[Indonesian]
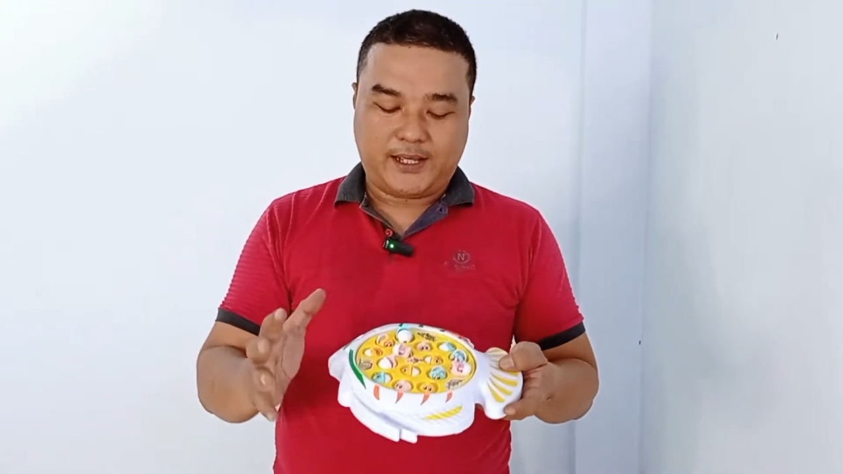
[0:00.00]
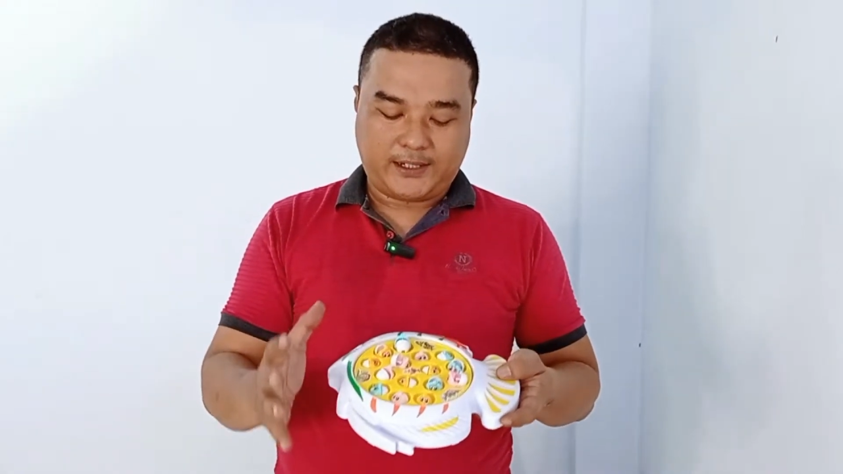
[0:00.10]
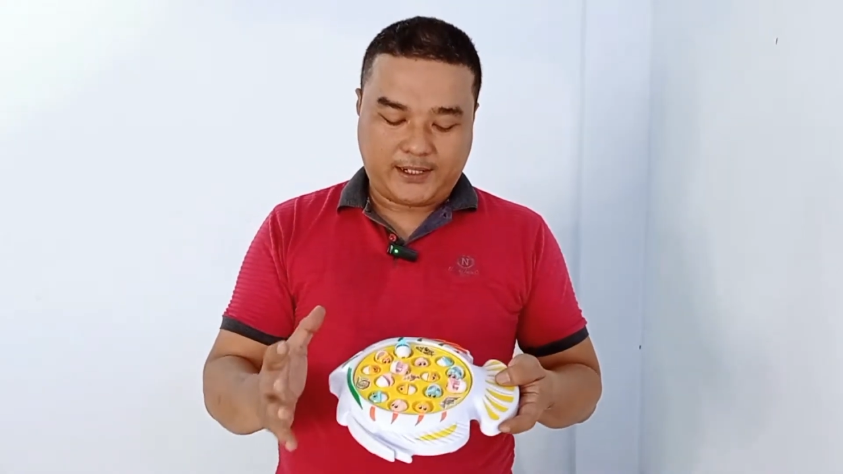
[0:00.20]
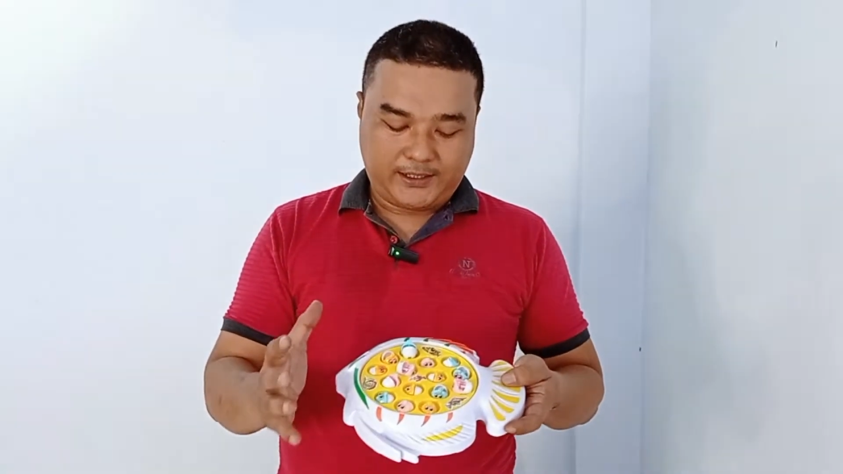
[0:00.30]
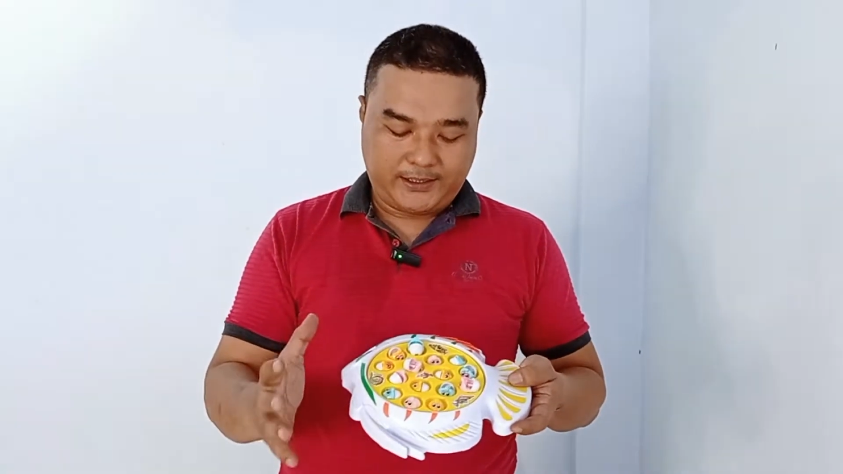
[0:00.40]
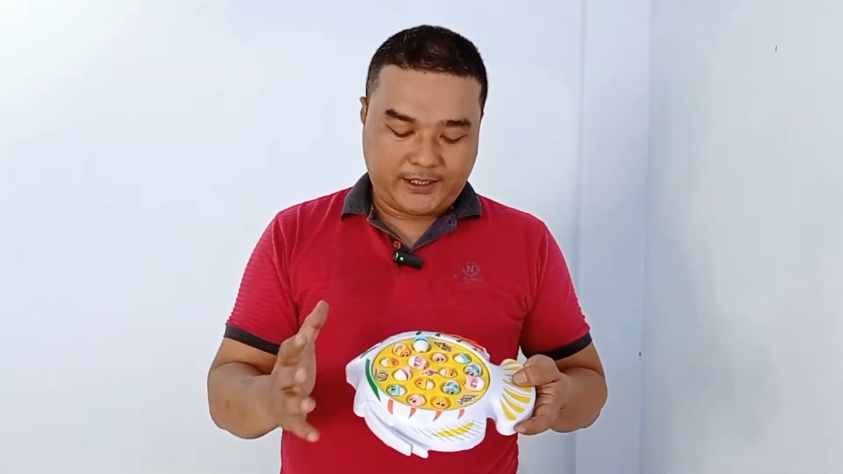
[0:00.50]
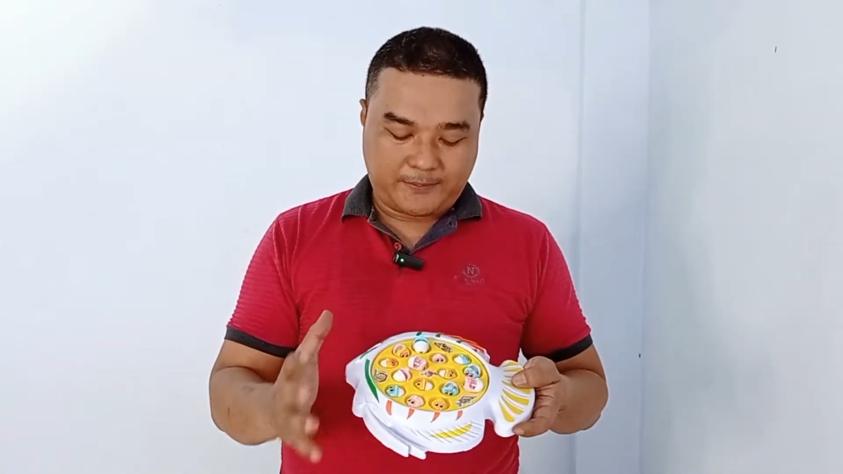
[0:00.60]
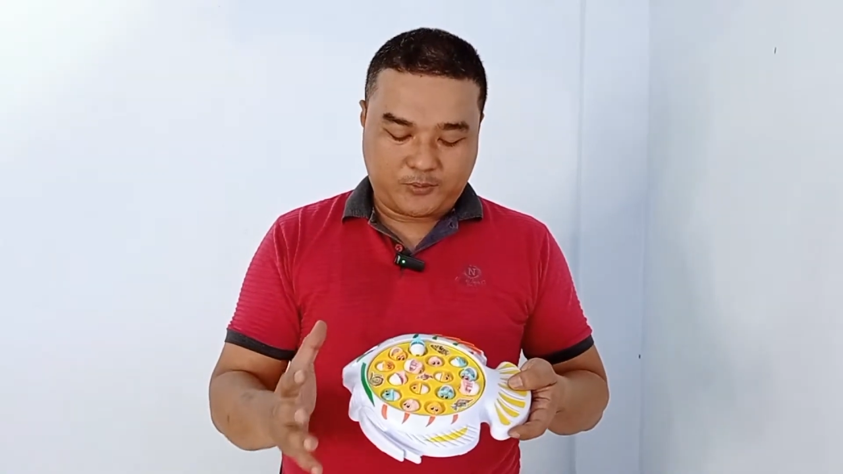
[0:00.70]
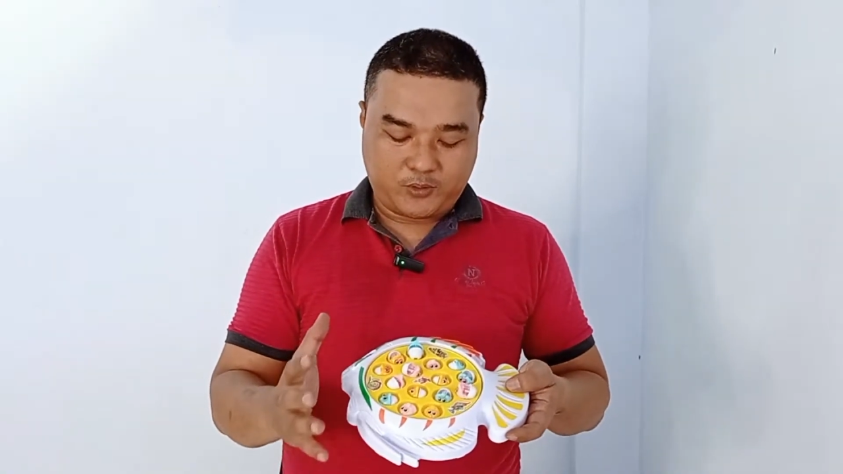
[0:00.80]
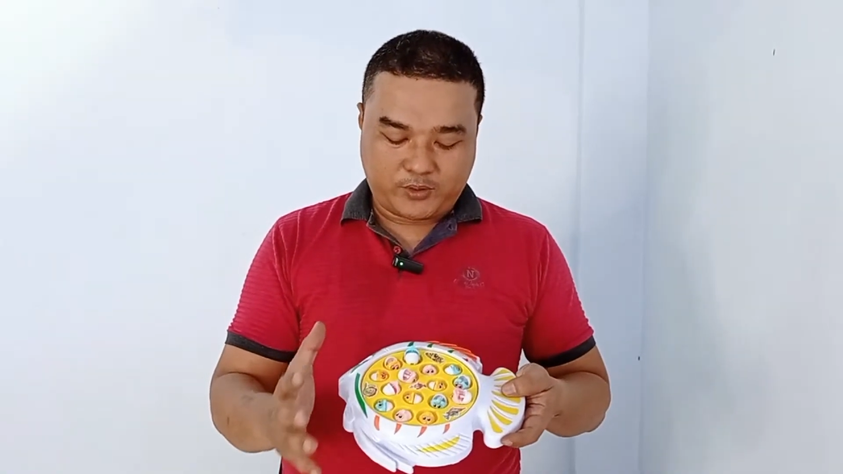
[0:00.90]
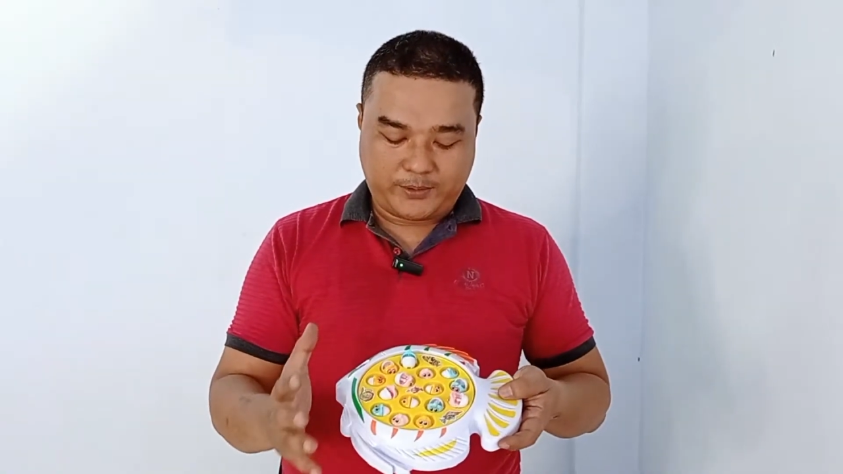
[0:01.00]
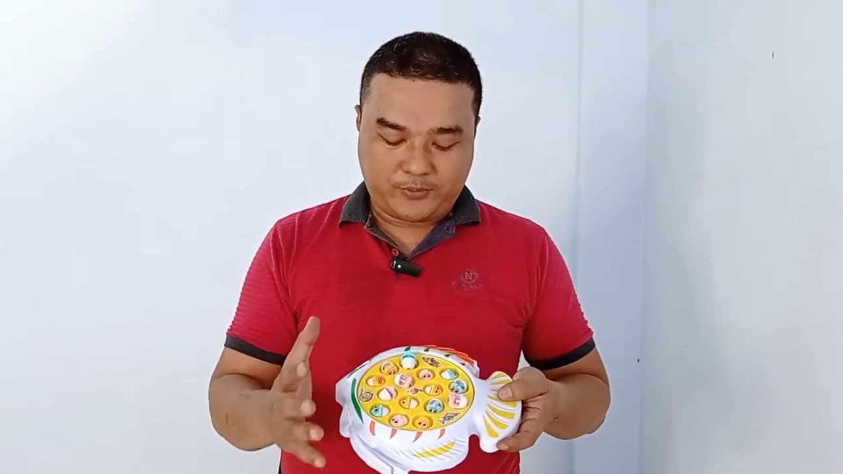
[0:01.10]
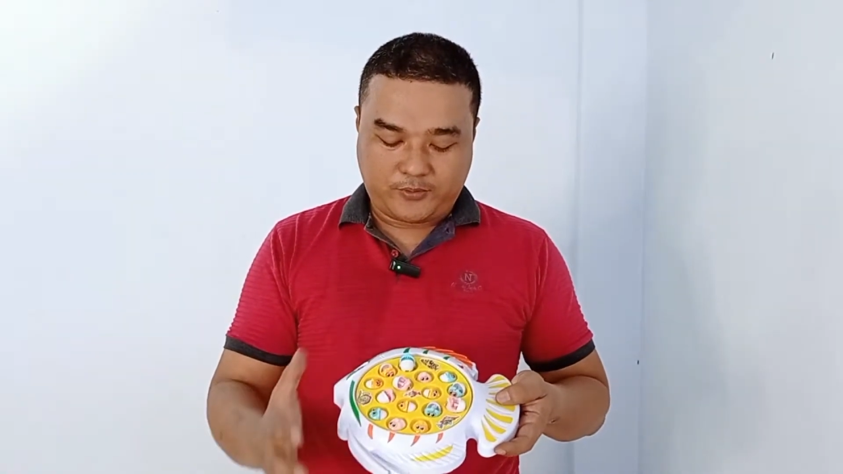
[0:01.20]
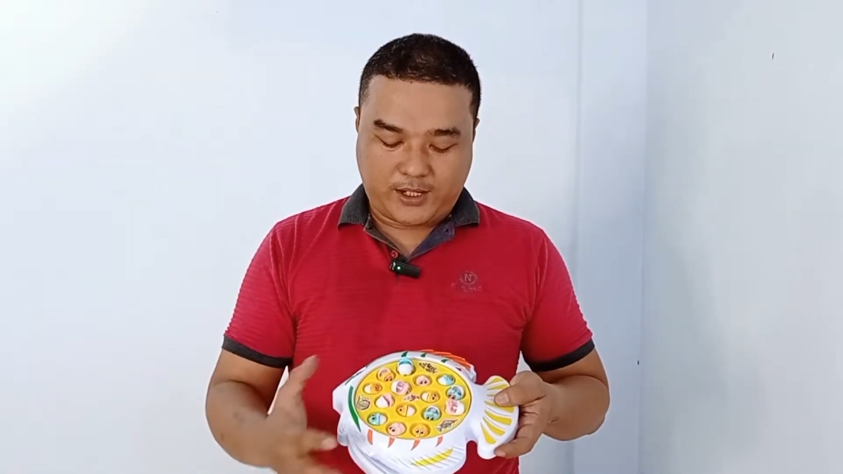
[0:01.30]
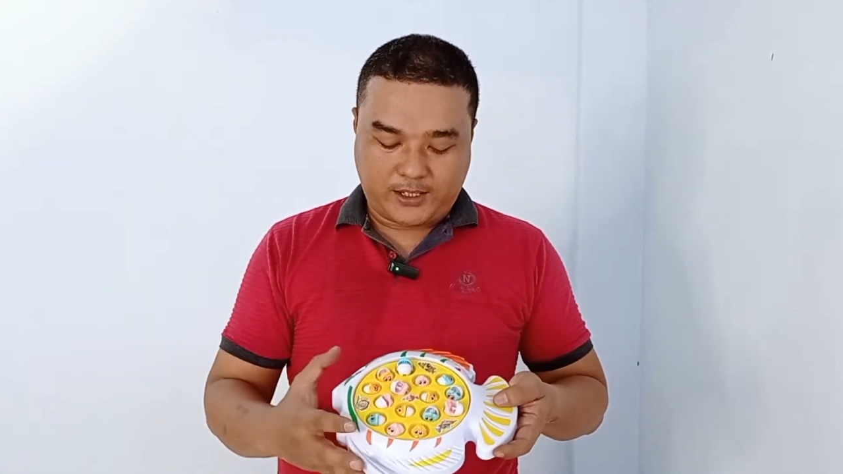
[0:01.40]
harga di 60
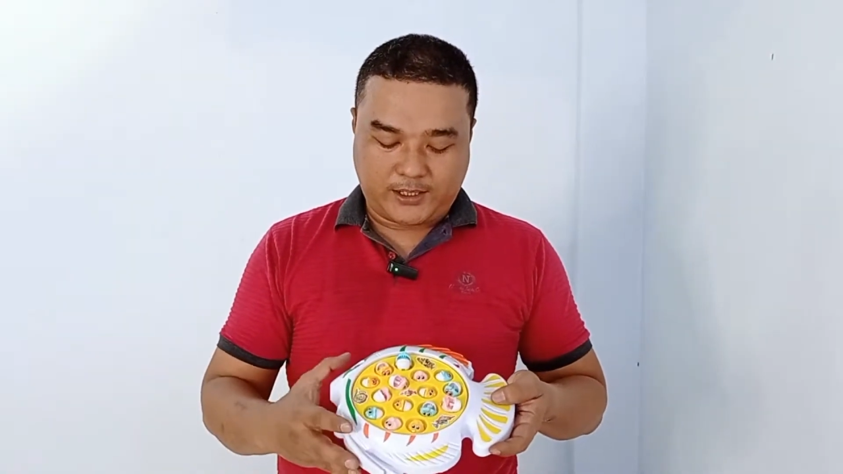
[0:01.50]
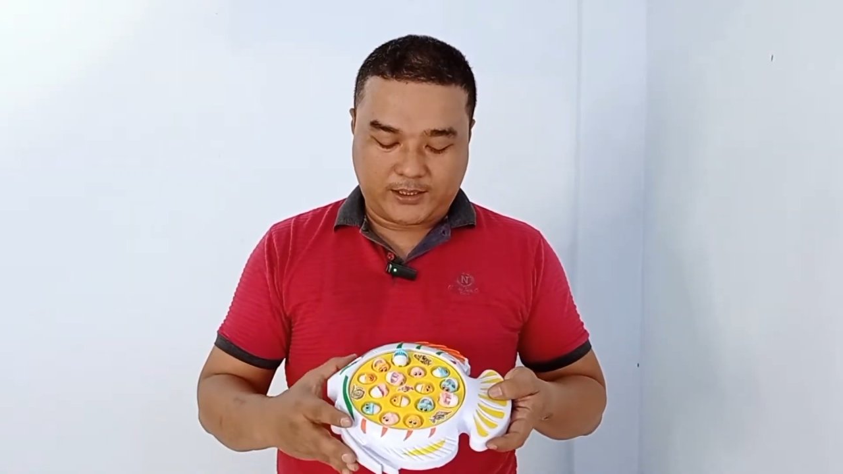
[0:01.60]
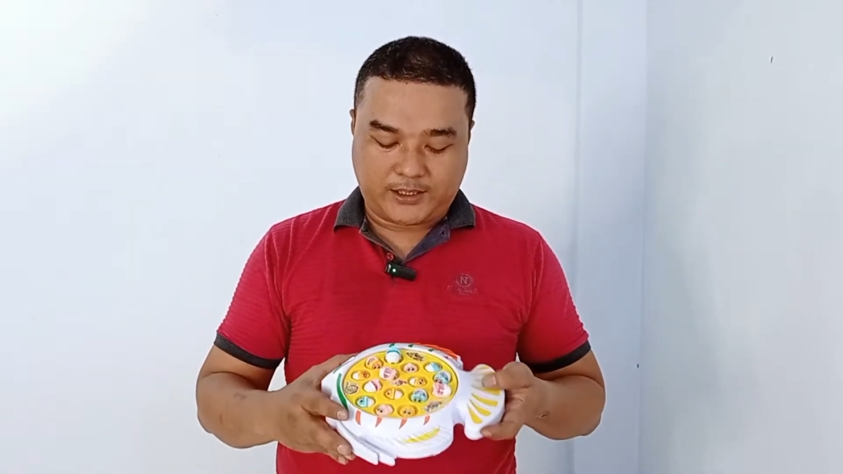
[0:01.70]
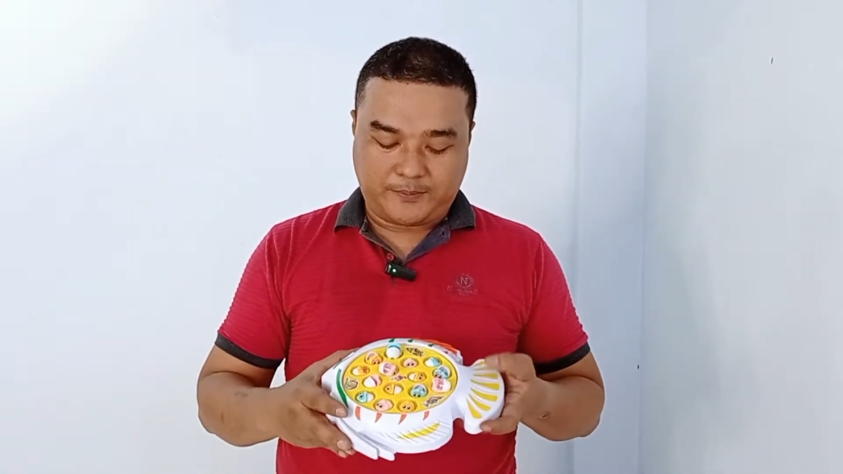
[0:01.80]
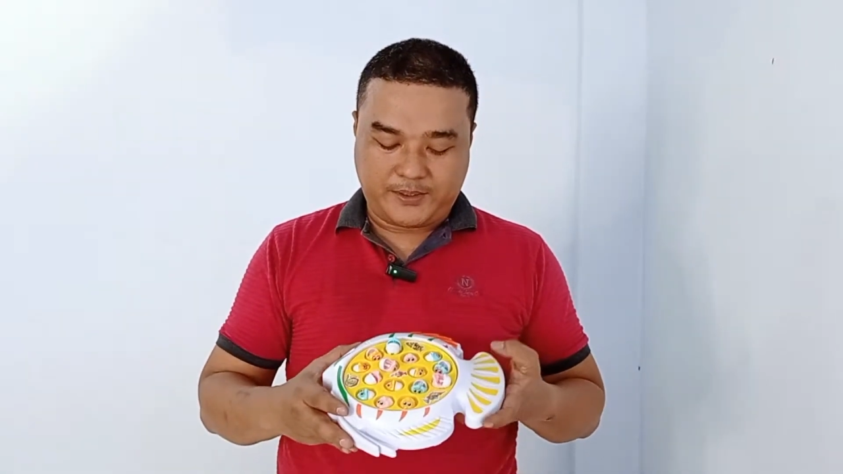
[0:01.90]
ribuan Anda